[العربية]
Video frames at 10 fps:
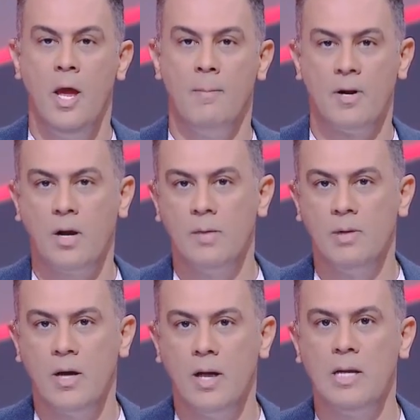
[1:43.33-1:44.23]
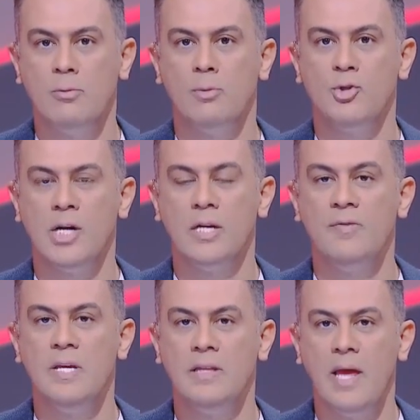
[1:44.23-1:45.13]
بالركل بالقدم وبشكل
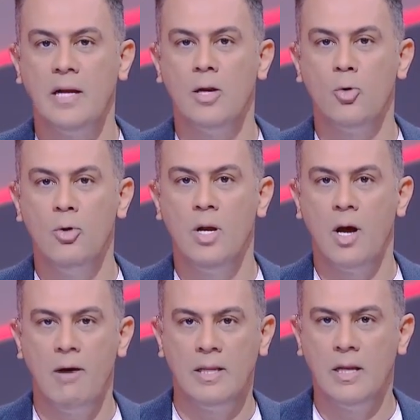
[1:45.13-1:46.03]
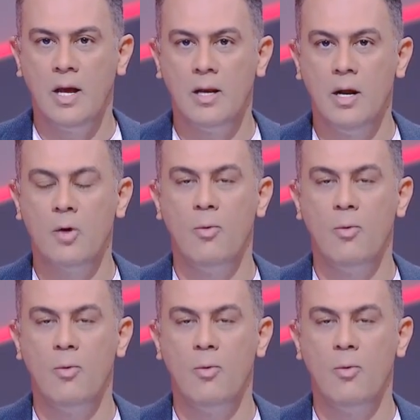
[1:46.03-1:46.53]
فيه انتهاك لكل قواعد الاخلاق